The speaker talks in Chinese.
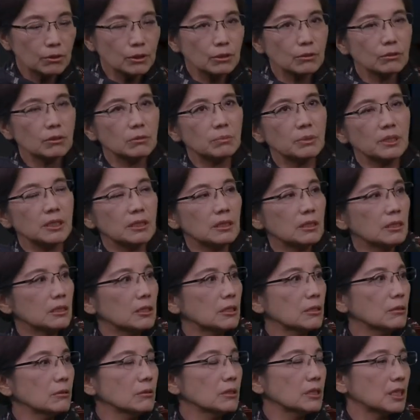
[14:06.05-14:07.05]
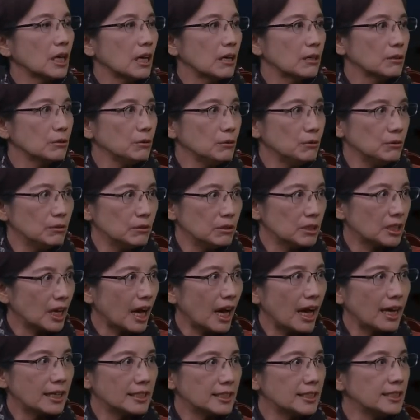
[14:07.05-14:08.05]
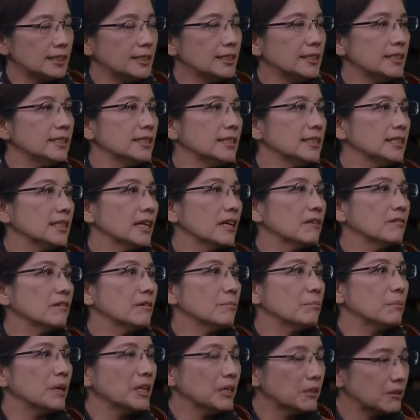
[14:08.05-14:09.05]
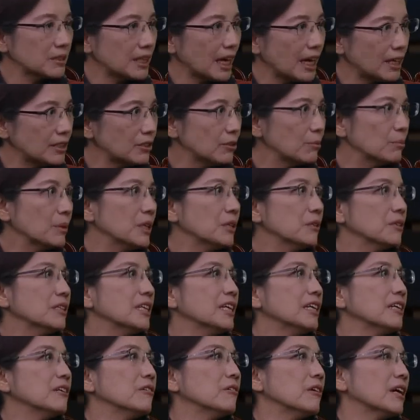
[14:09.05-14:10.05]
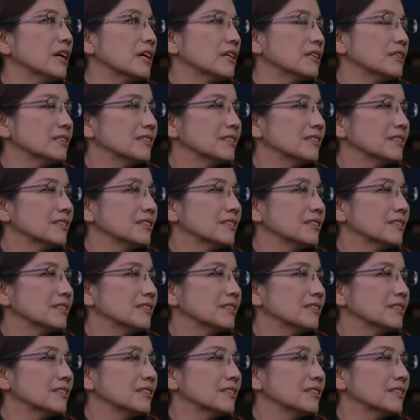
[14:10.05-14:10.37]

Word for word: 国作品的收藏与他息息相关，没有他就没有那一块